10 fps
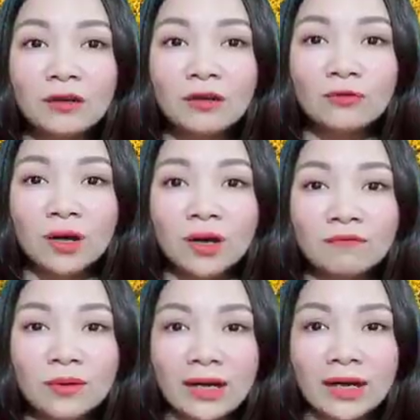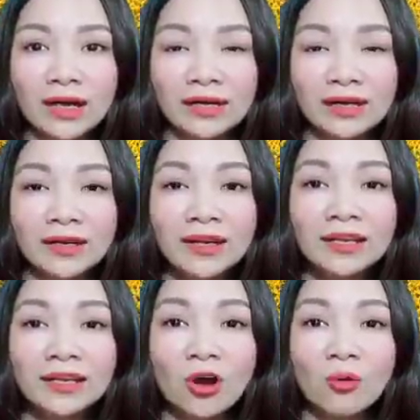không phù hợp với hoàn cảnh
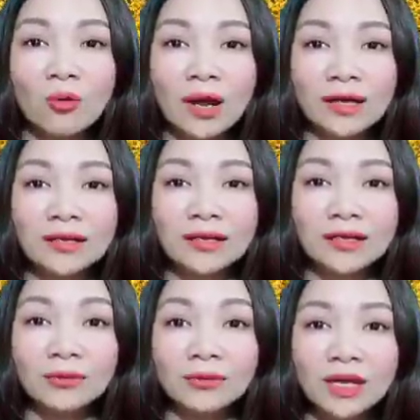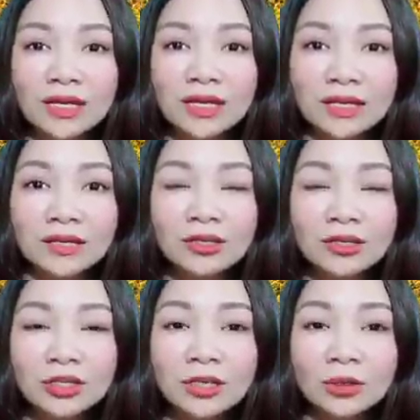thì đó quả là người thiếu tế nhị,
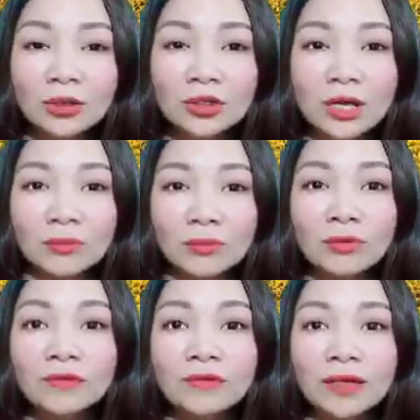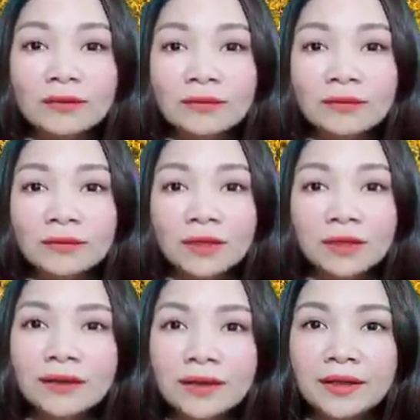chưa tôn trọng đối phương.
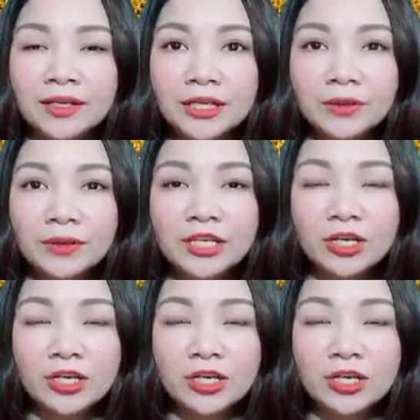Nhiều người